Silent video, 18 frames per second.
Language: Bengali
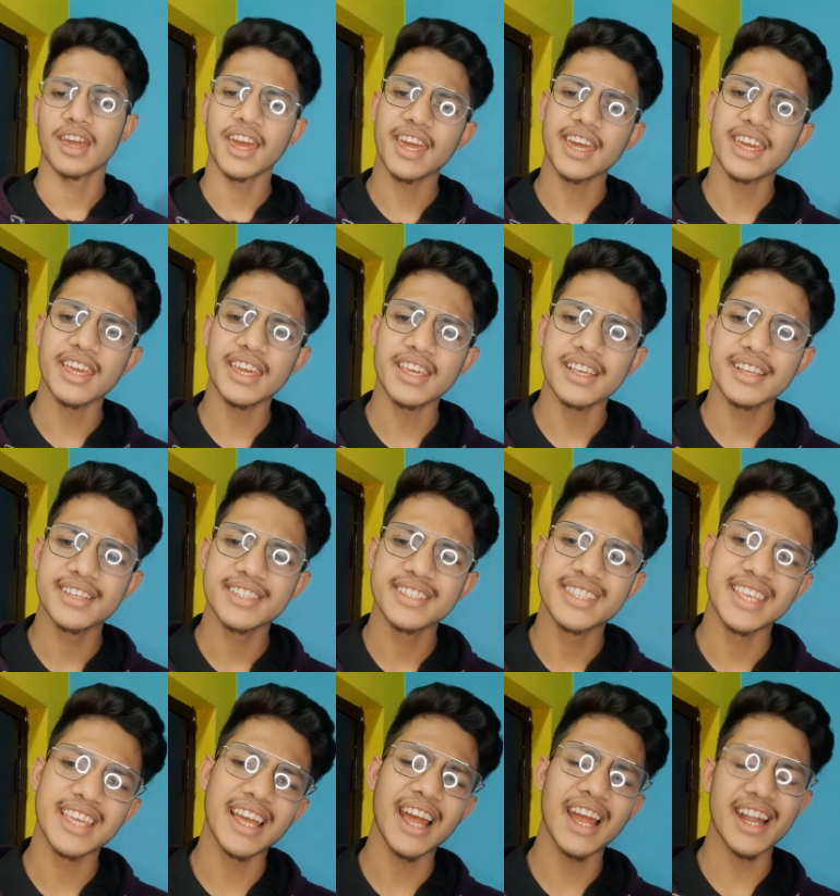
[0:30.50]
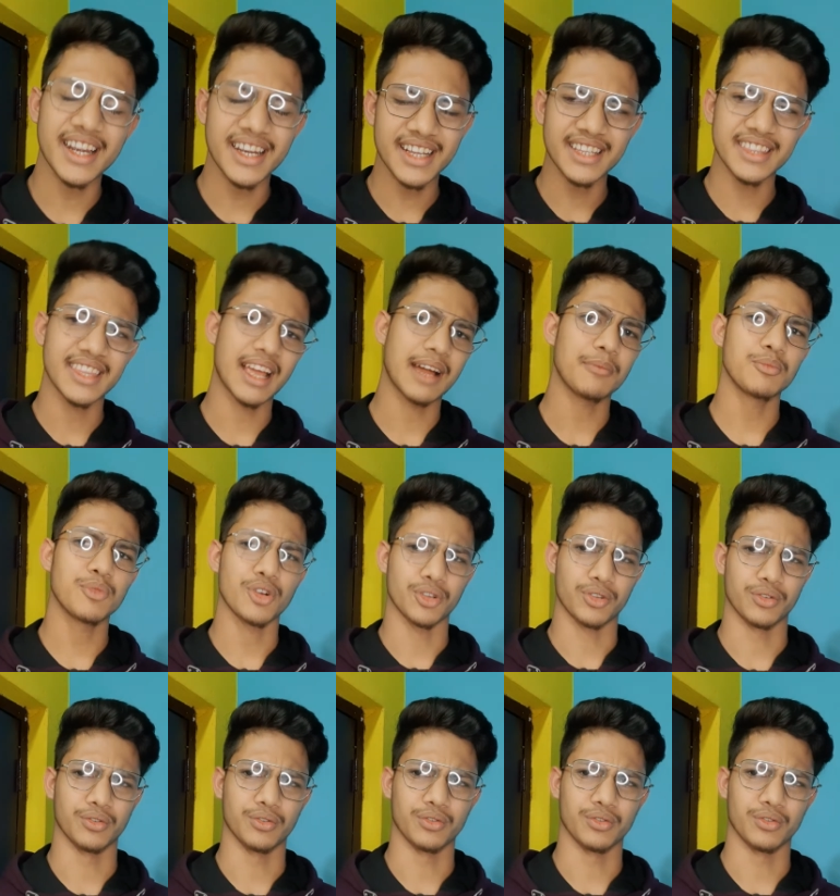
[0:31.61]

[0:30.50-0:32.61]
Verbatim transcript: এই সিগারেটের দাম কত